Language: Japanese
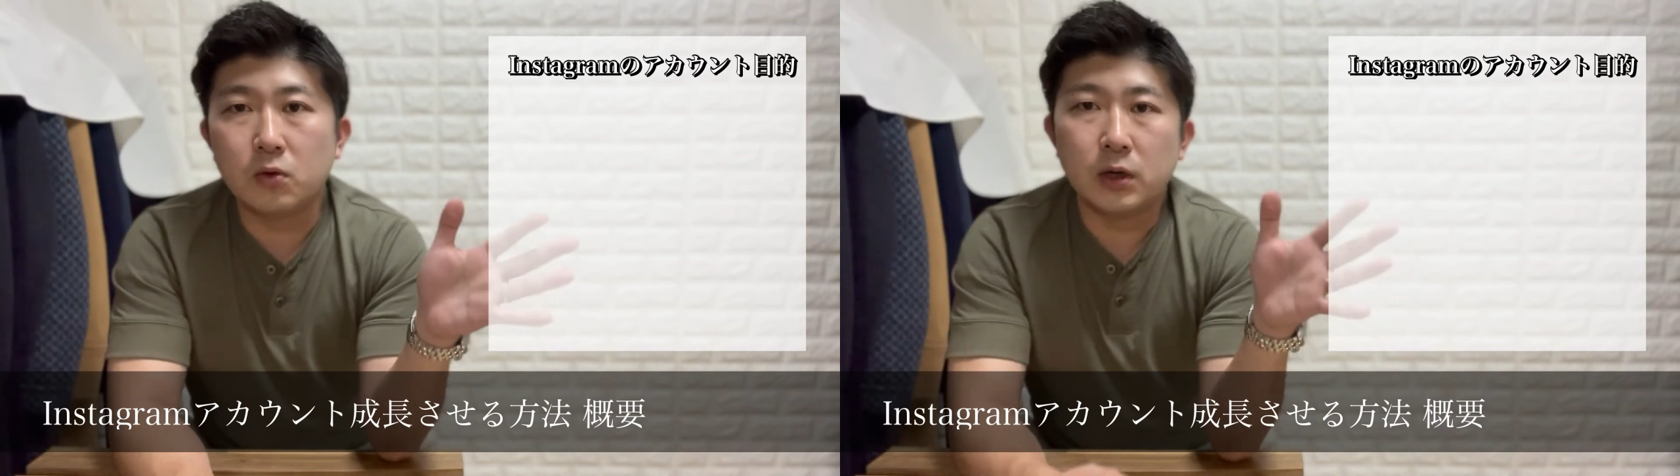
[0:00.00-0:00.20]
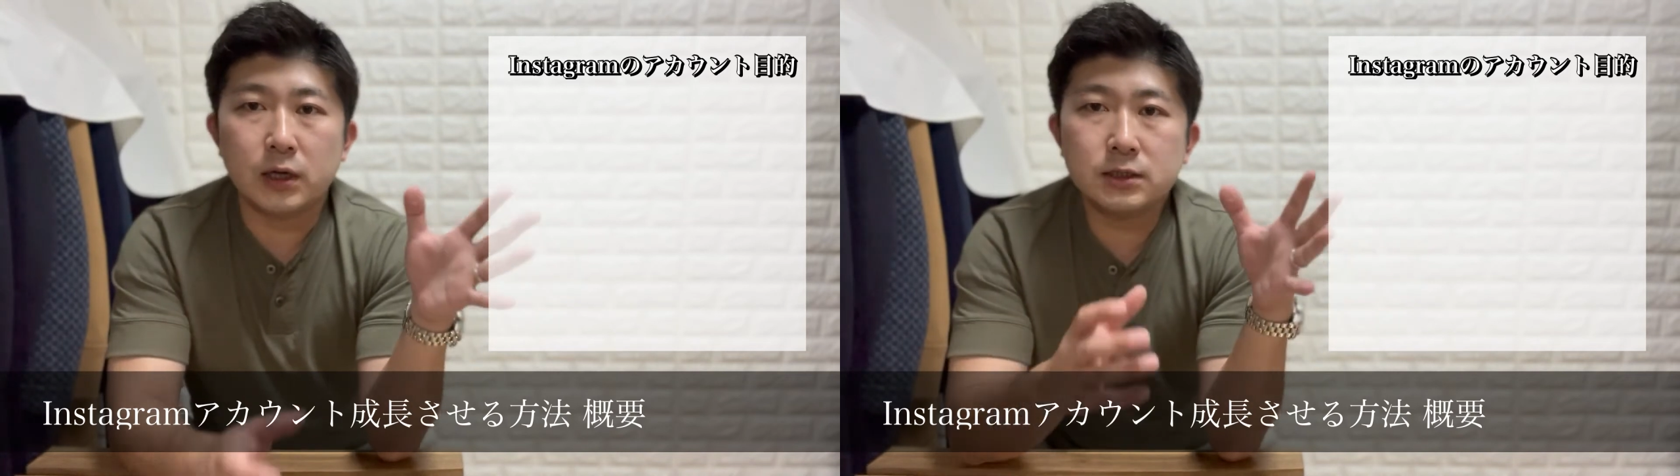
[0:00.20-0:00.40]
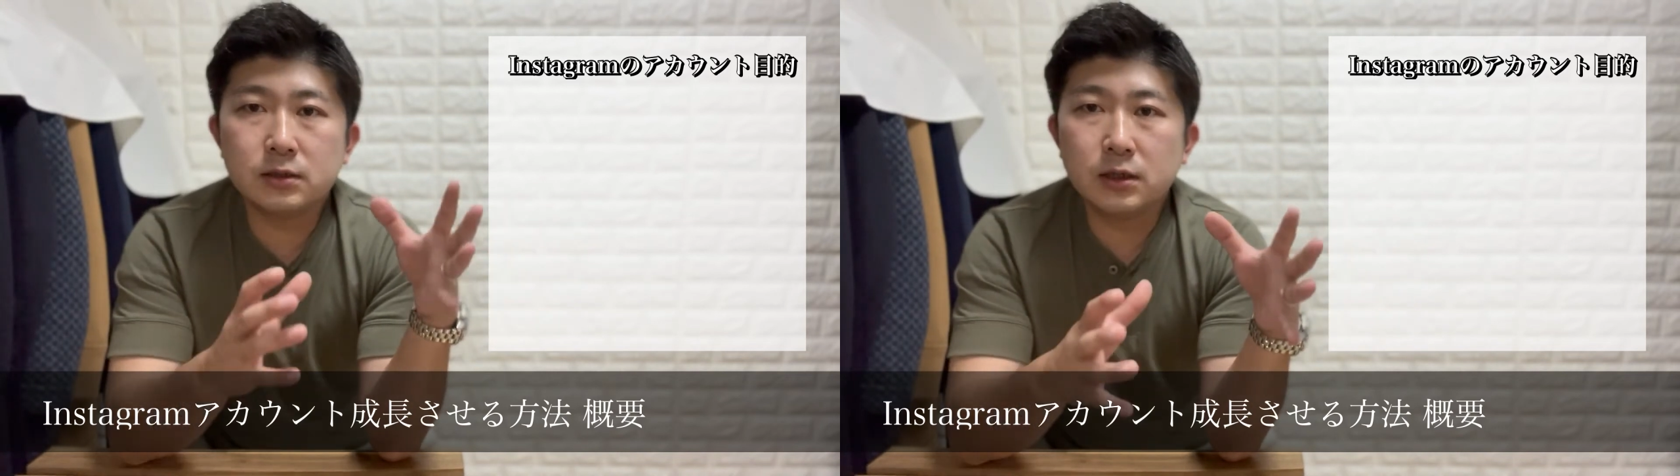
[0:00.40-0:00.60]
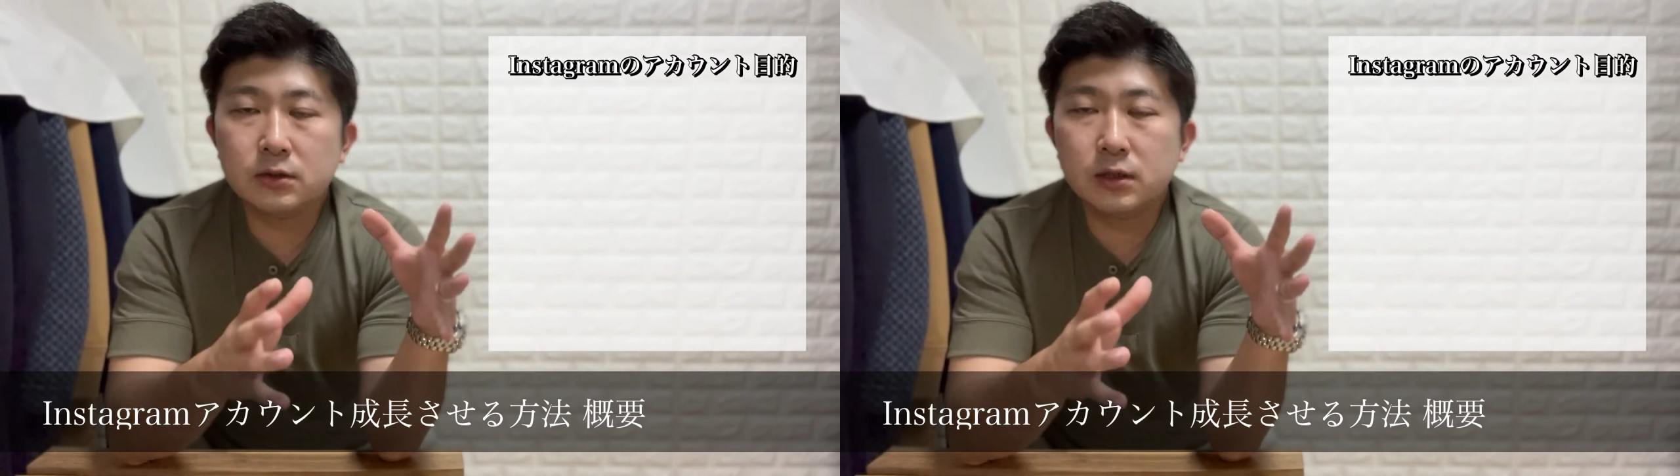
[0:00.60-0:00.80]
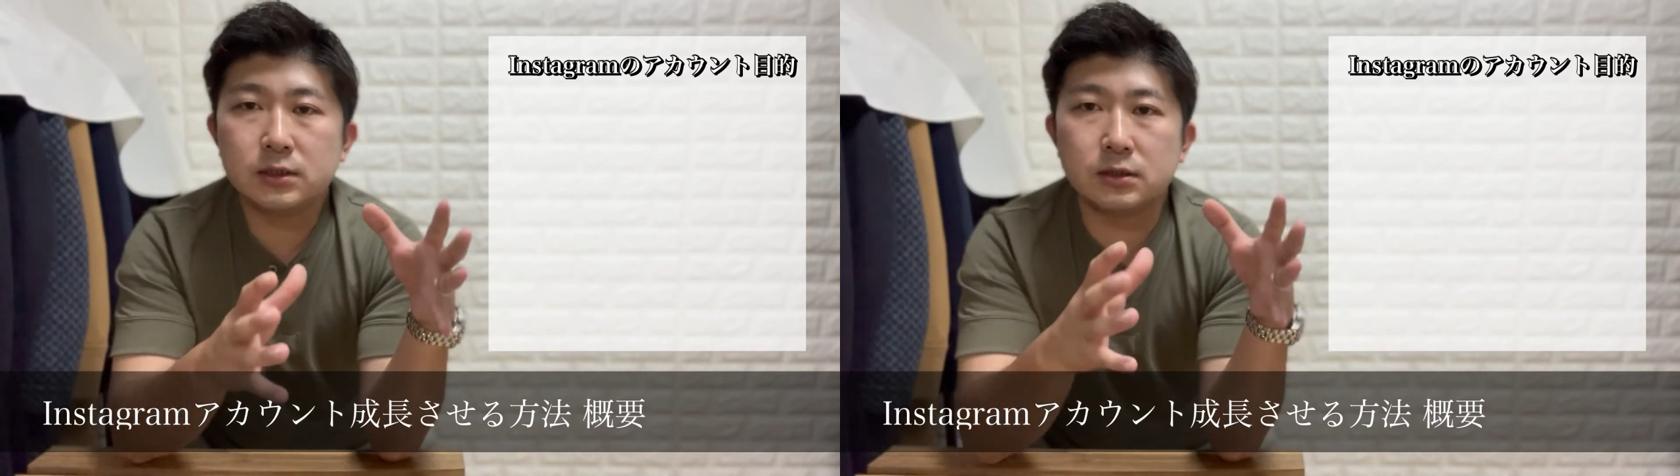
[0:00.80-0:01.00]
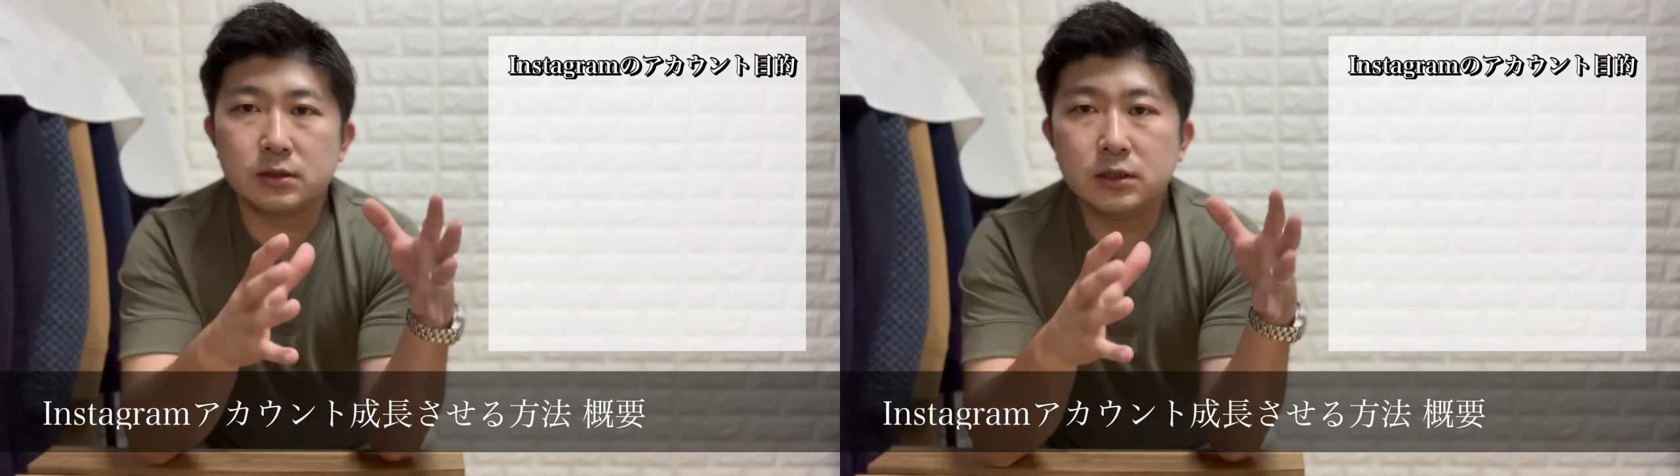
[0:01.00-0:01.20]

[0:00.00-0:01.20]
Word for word: う SNS、